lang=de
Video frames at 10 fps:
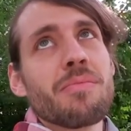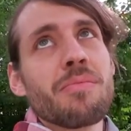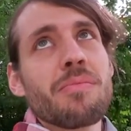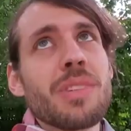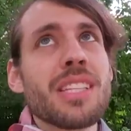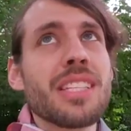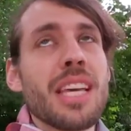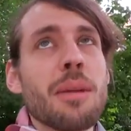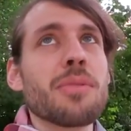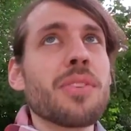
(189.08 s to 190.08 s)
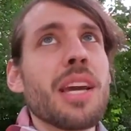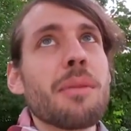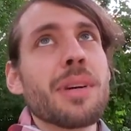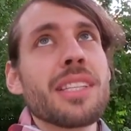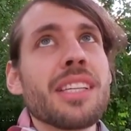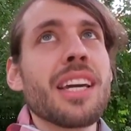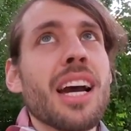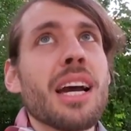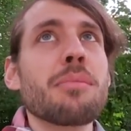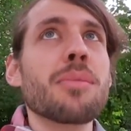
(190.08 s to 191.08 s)
mit sich selbst viel Empathie
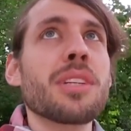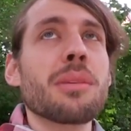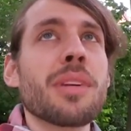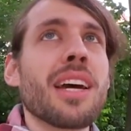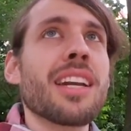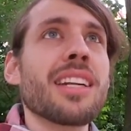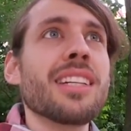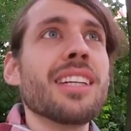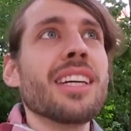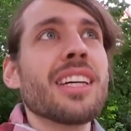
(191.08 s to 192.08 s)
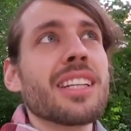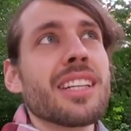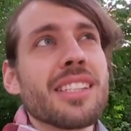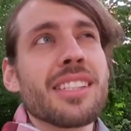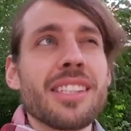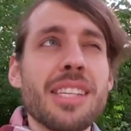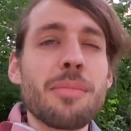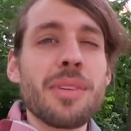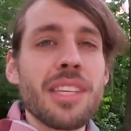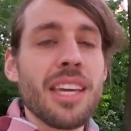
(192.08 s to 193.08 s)
haben und nicht mit anderen. Das
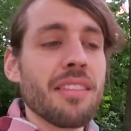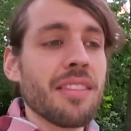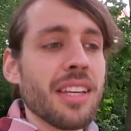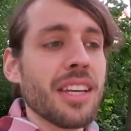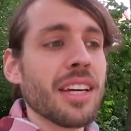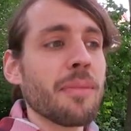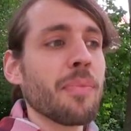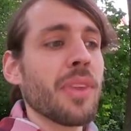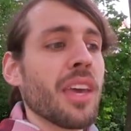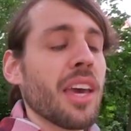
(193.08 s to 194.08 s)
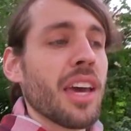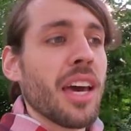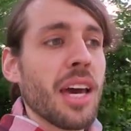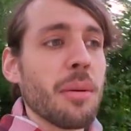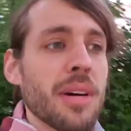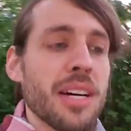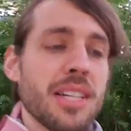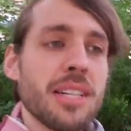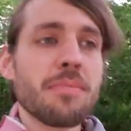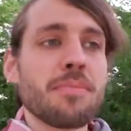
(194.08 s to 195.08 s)
gibt es eher weniger. Aber
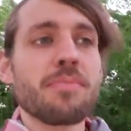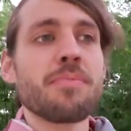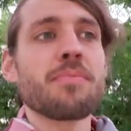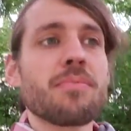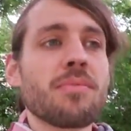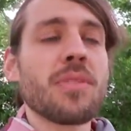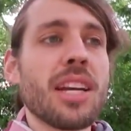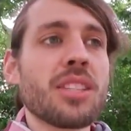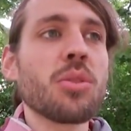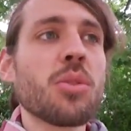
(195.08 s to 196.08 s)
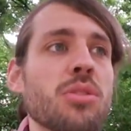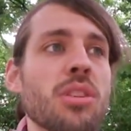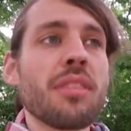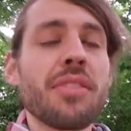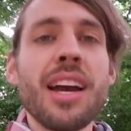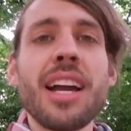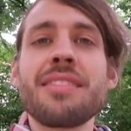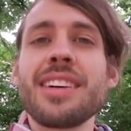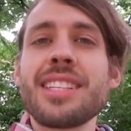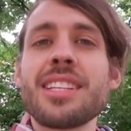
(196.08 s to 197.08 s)
ähm, ja, zurück zur
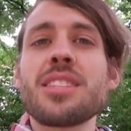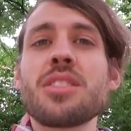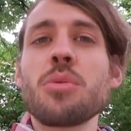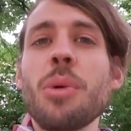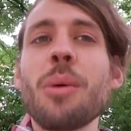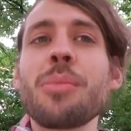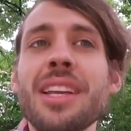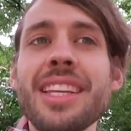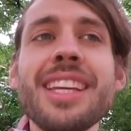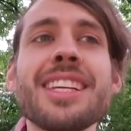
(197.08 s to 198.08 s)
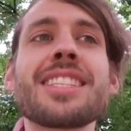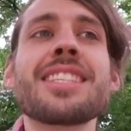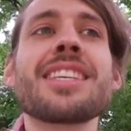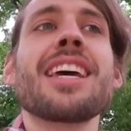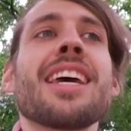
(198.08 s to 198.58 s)
Frage, was das ist überhaupt ein Ding. Es ist